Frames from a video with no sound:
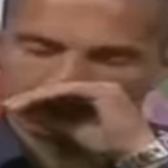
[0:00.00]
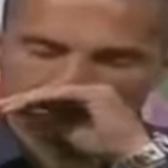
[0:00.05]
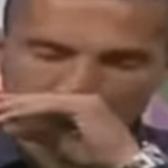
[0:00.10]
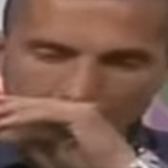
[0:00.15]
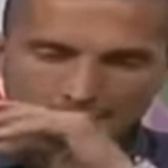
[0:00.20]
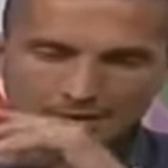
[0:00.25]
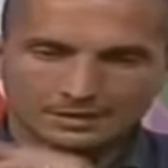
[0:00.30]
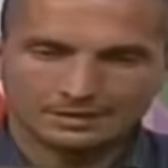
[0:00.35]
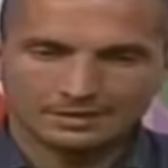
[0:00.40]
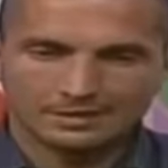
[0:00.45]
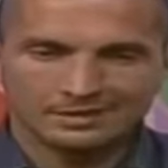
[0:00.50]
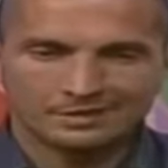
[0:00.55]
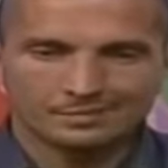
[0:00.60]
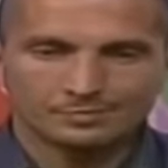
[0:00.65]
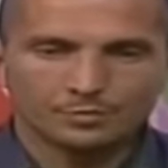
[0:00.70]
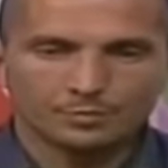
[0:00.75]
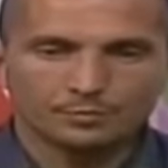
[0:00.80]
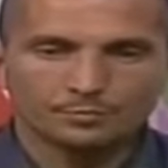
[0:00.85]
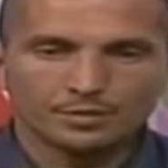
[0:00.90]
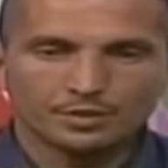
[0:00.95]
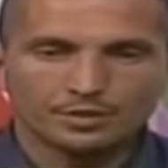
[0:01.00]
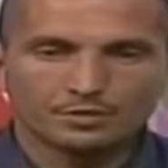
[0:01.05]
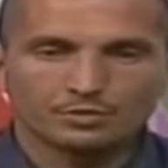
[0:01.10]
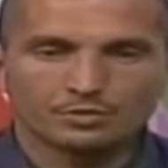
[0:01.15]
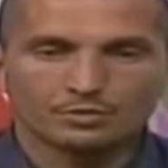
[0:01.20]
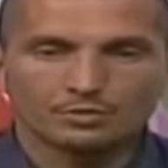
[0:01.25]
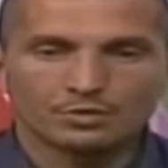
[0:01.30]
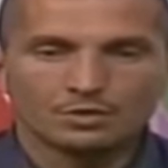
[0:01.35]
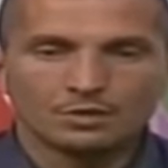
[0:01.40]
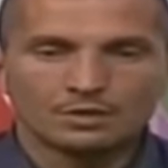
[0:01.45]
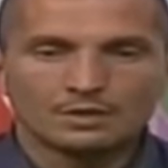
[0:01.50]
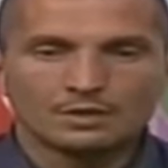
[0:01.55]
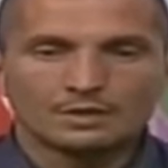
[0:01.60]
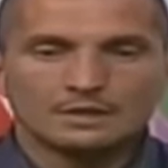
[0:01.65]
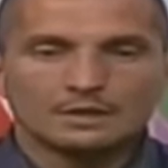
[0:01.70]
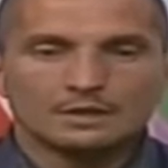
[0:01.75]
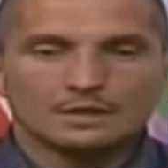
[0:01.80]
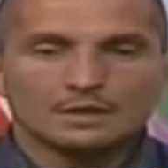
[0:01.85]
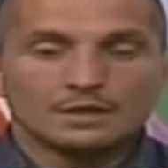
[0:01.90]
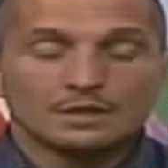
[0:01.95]
Anche nel mio piccolo
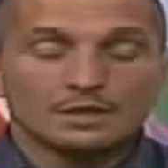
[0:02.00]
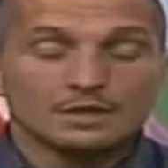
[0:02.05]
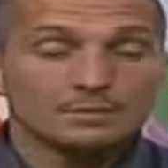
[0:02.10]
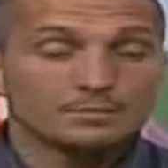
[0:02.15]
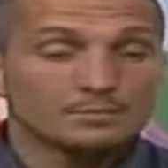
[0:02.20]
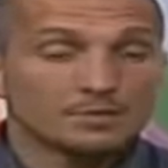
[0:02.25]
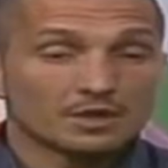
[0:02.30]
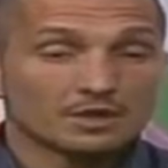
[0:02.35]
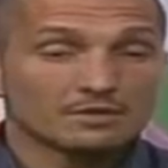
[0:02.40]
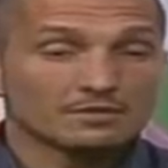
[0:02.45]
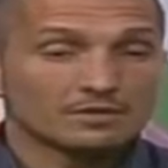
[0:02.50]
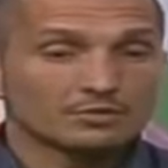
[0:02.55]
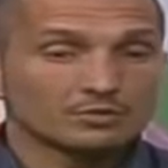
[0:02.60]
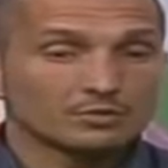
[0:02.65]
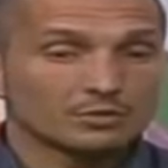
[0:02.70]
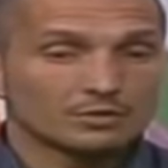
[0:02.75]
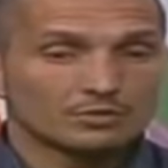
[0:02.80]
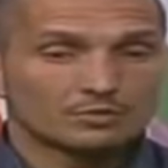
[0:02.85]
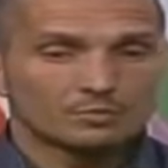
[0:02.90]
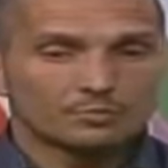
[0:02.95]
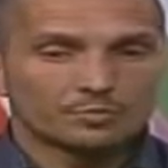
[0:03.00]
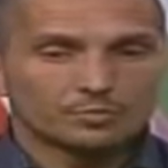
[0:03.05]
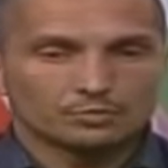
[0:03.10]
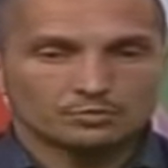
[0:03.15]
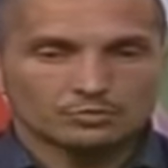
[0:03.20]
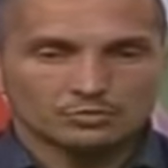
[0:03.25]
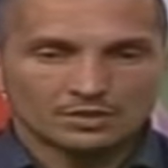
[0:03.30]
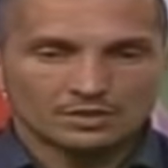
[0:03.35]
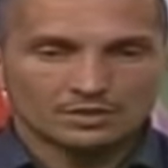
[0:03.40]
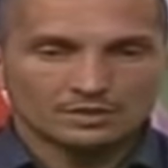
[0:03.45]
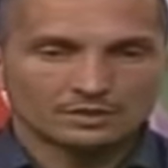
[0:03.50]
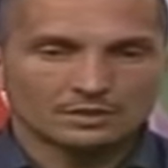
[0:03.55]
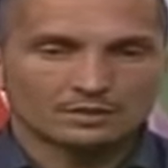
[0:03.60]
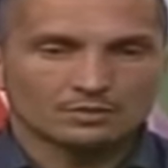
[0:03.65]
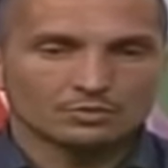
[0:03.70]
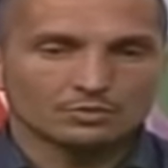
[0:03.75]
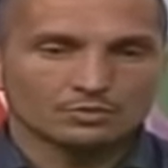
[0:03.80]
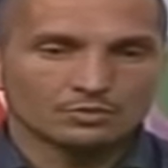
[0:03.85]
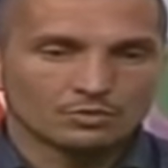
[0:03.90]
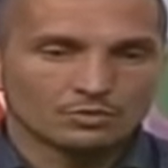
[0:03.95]
e mi è arrivata questa opportunità
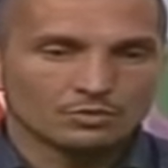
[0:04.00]
con,